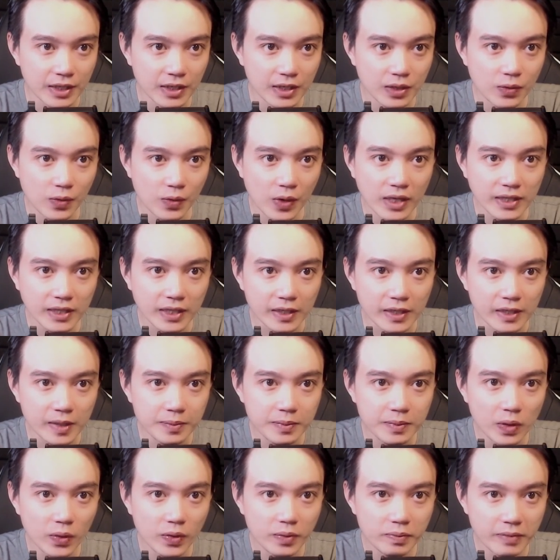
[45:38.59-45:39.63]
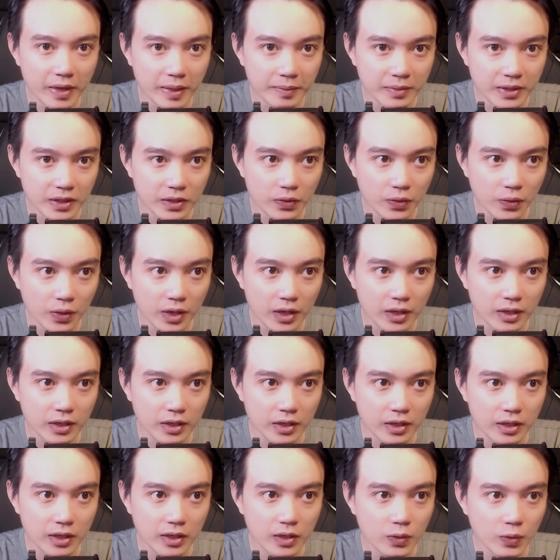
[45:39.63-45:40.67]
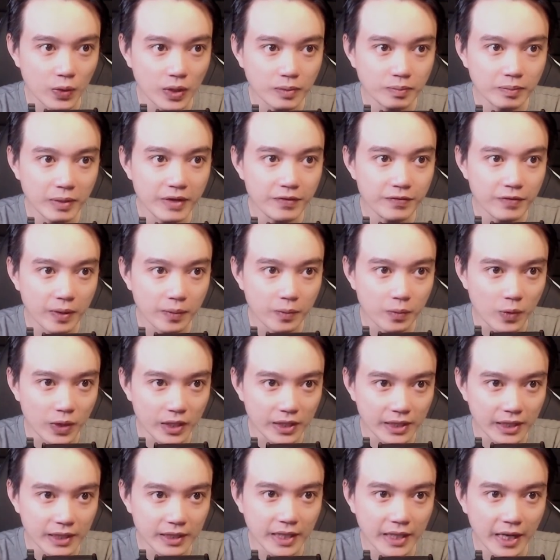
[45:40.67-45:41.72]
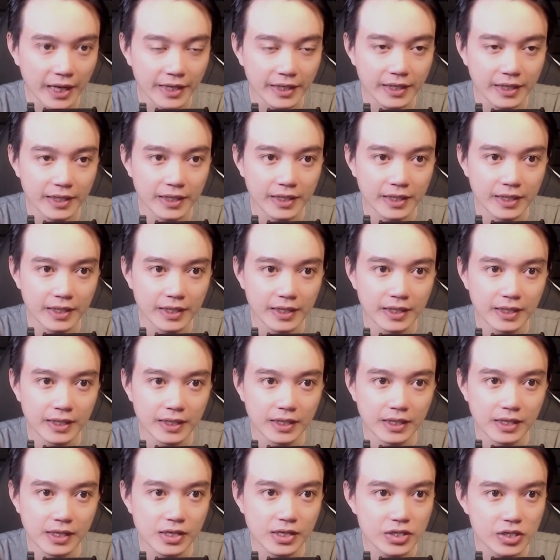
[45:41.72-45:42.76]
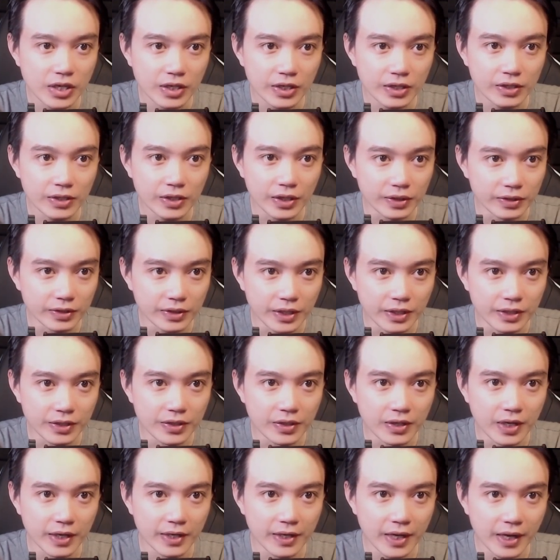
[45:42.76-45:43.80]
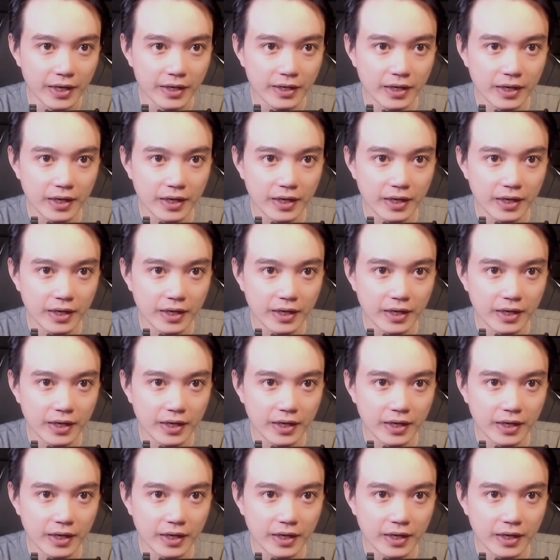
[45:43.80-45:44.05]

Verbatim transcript: quá thành lớp khối mềm như lụa, quấn mấy vòng quanh cánh tay. Sinh tự tin đưa lên đỡ.